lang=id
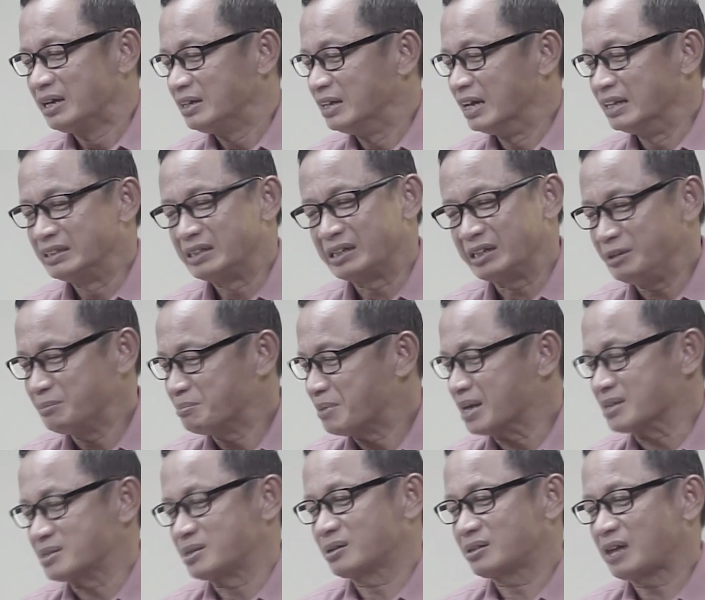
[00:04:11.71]
Dan
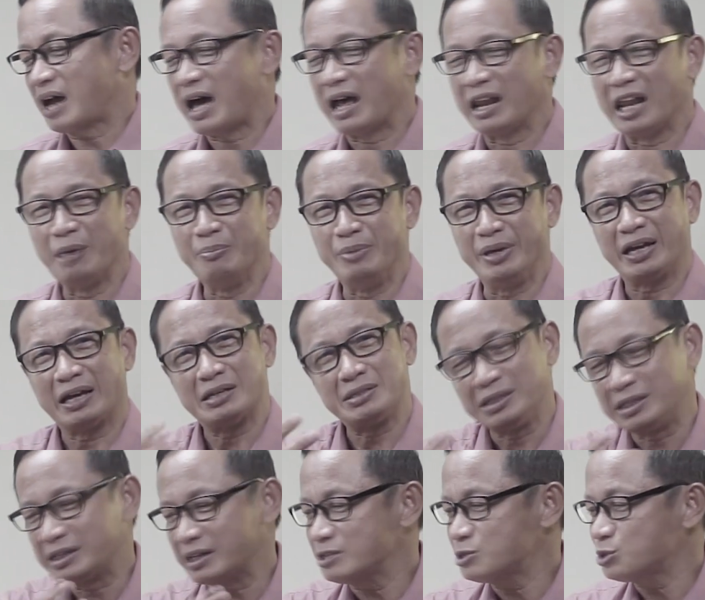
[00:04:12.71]
terima serta alami
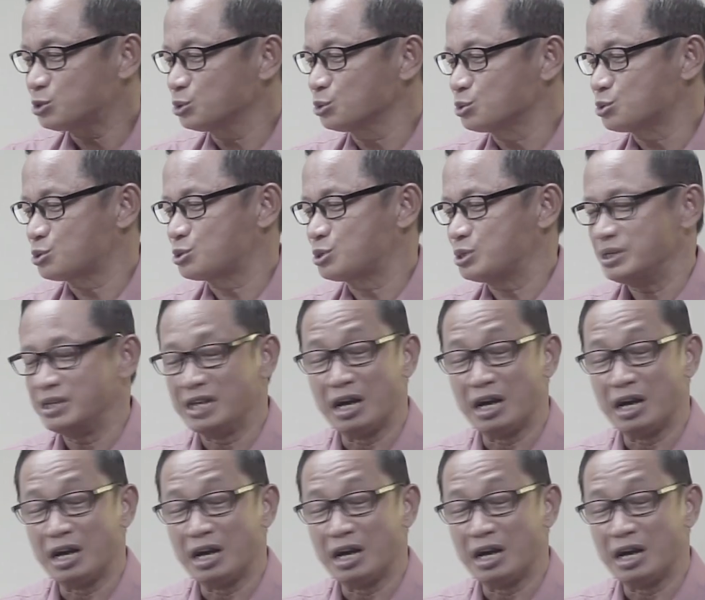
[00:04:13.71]
kasih Kristus